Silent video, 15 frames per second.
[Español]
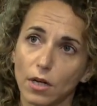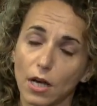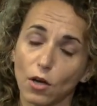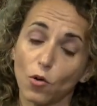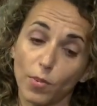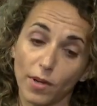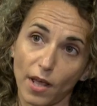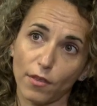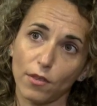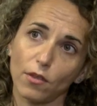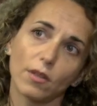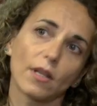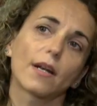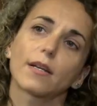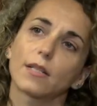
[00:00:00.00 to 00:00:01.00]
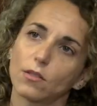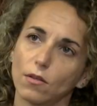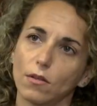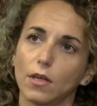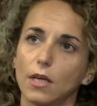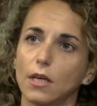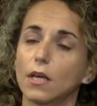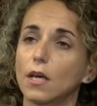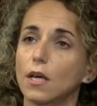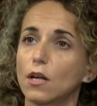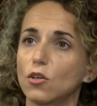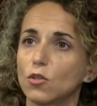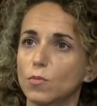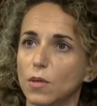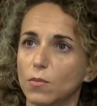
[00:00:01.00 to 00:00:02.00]
la cooperación del resto de
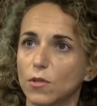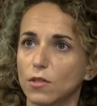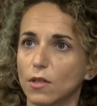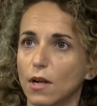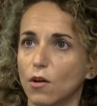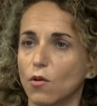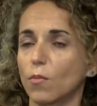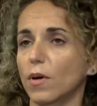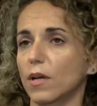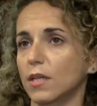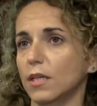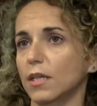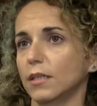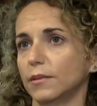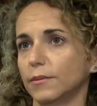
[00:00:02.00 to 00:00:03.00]
los miembros de la compañía.